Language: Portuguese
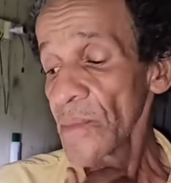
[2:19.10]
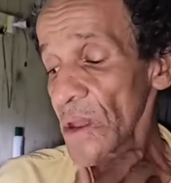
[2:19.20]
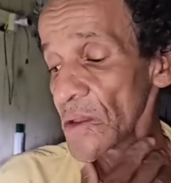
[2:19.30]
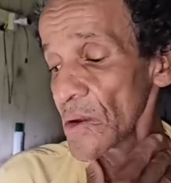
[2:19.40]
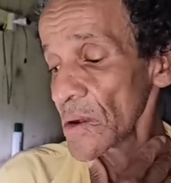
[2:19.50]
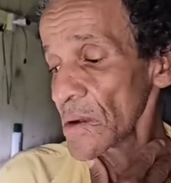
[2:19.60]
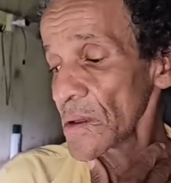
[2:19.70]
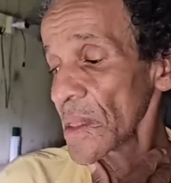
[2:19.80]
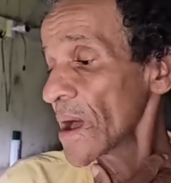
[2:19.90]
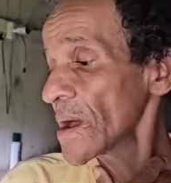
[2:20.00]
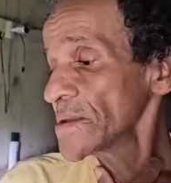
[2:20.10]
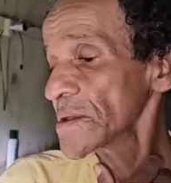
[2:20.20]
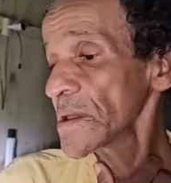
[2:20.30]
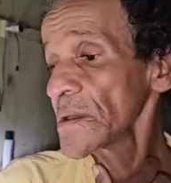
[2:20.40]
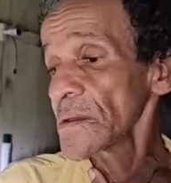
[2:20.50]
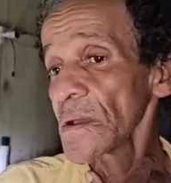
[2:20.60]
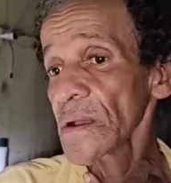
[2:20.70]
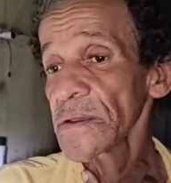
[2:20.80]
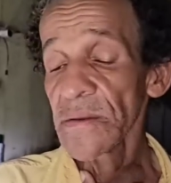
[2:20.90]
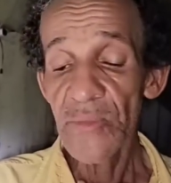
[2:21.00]
É. é melhor lá do que
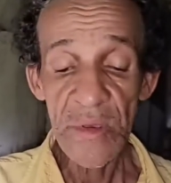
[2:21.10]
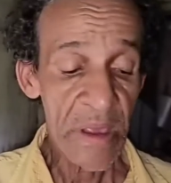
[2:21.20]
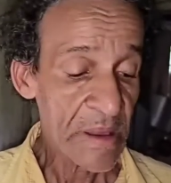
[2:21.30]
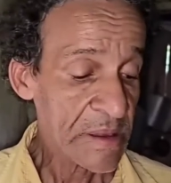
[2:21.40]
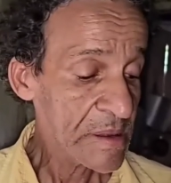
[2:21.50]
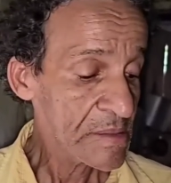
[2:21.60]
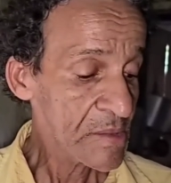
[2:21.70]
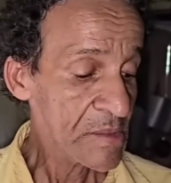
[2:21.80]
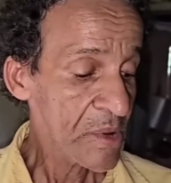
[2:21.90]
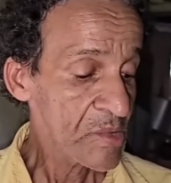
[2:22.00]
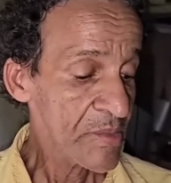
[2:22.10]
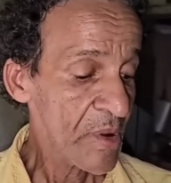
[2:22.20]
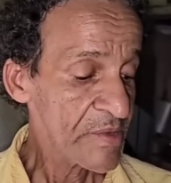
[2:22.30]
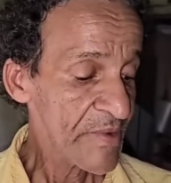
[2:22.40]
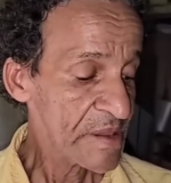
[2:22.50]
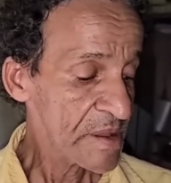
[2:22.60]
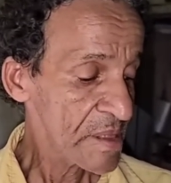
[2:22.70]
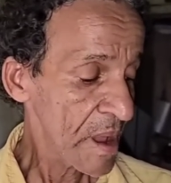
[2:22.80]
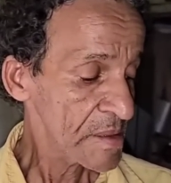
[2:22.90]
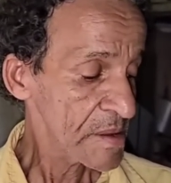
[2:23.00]
aqui, porque aqui não, eu não posso
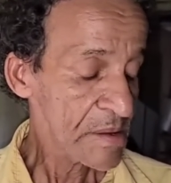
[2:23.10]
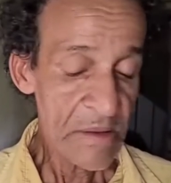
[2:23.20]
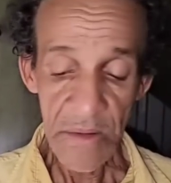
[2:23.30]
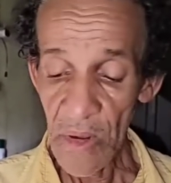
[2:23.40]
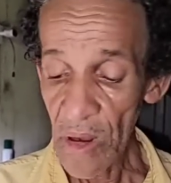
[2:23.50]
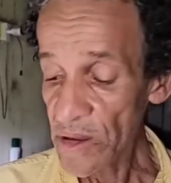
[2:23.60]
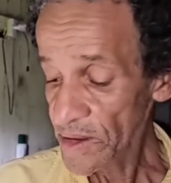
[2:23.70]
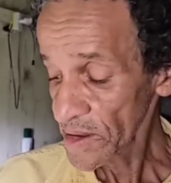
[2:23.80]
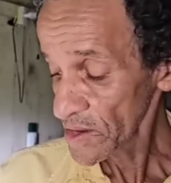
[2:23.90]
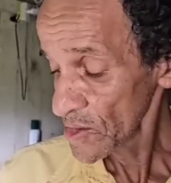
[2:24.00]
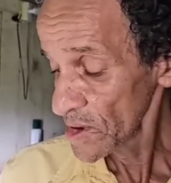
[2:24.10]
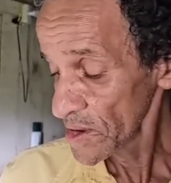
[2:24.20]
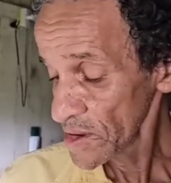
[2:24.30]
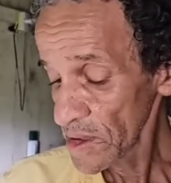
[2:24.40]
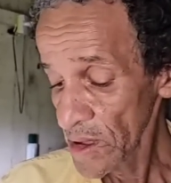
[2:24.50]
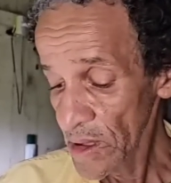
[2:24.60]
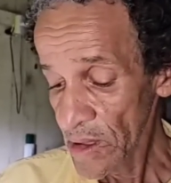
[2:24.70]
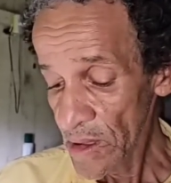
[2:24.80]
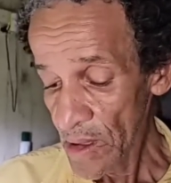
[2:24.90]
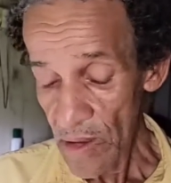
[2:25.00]
fazer nada. Eu olho essas coisas assim.
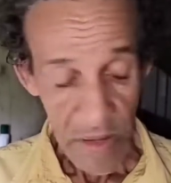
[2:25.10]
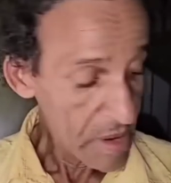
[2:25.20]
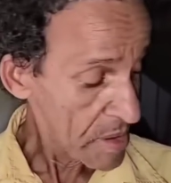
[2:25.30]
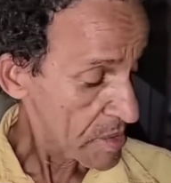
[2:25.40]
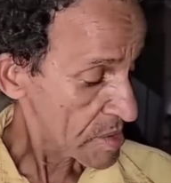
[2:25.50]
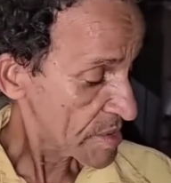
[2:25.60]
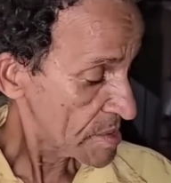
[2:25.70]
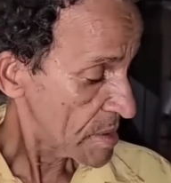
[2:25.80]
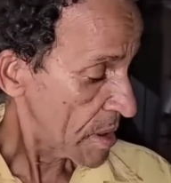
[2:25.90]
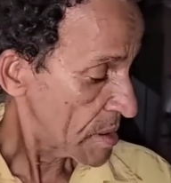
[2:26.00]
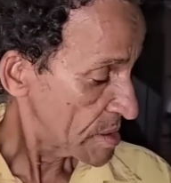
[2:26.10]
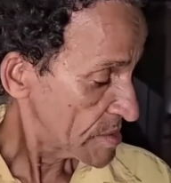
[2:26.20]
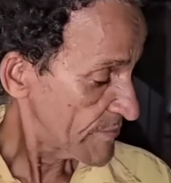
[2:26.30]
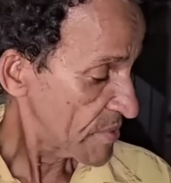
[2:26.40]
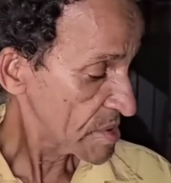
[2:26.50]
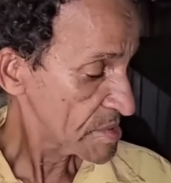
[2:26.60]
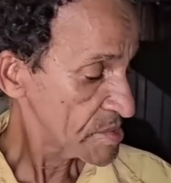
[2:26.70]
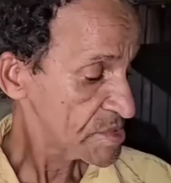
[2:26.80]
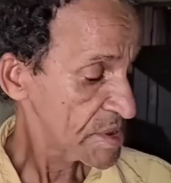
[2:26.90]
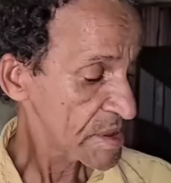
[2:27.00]
Eu, eu se, ó, se fosse
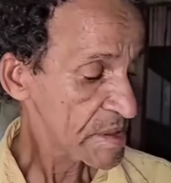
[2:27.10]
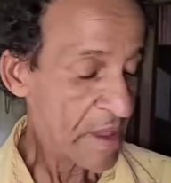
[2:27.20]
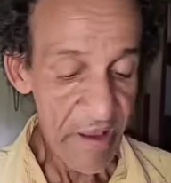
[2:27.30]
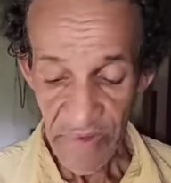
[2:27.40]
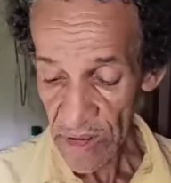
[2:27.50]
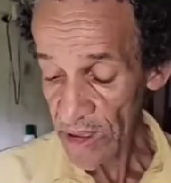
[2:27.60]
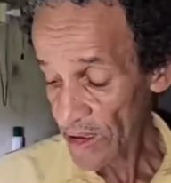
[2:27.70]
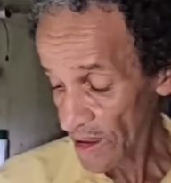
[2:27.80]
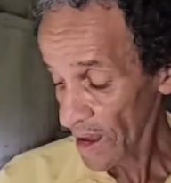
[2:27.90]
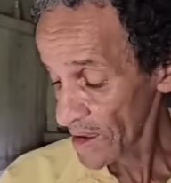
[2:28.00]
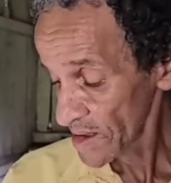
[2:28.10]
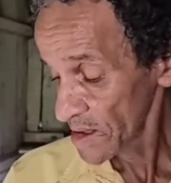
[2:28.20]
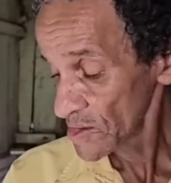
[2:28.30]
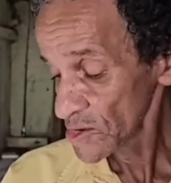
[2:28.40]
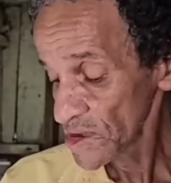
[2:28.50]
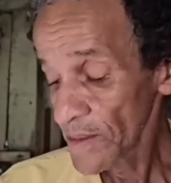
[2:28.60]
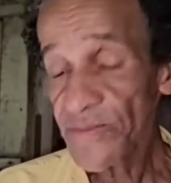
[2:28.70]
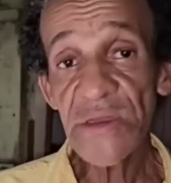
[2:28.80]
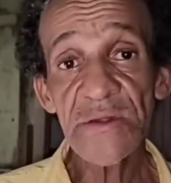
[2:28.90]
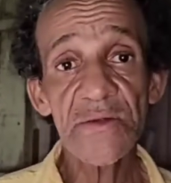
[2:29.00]
do jeito que estava, porque essa casa aqui não tinha
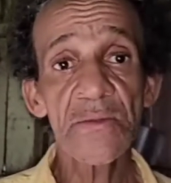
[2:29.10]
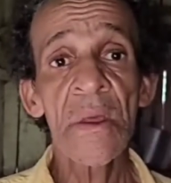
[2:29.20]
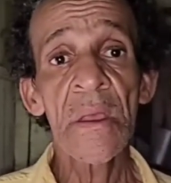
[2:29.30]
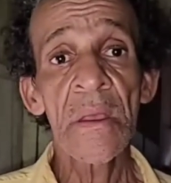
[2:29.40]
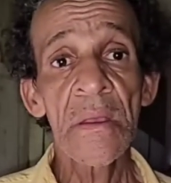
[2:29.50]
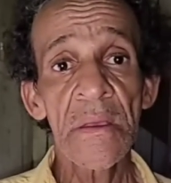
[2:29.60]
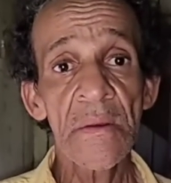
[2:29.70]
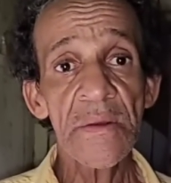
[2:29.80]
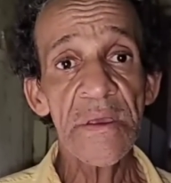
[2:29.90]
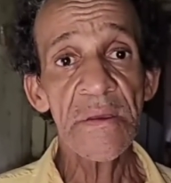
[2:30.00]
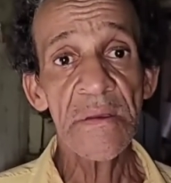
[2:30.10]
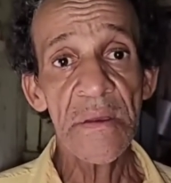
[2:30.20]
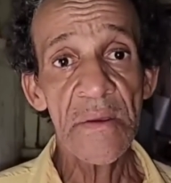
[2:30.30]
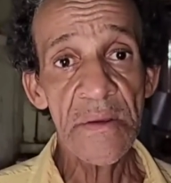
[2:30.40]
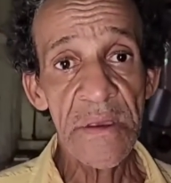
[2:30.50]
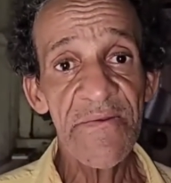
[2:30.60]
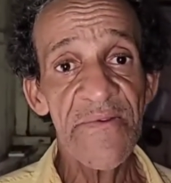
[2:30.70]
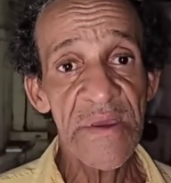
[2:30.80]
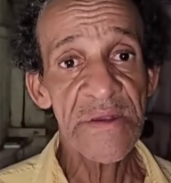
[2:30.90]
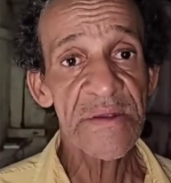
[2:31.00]
piso. Certo. Eu que, eu que
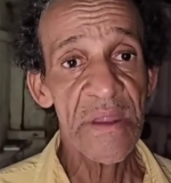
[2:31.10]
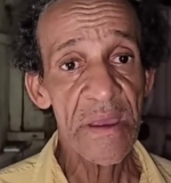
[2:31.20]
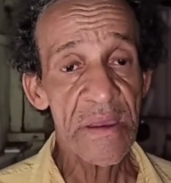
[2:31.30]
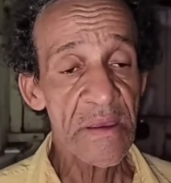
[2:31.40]
fiz, né?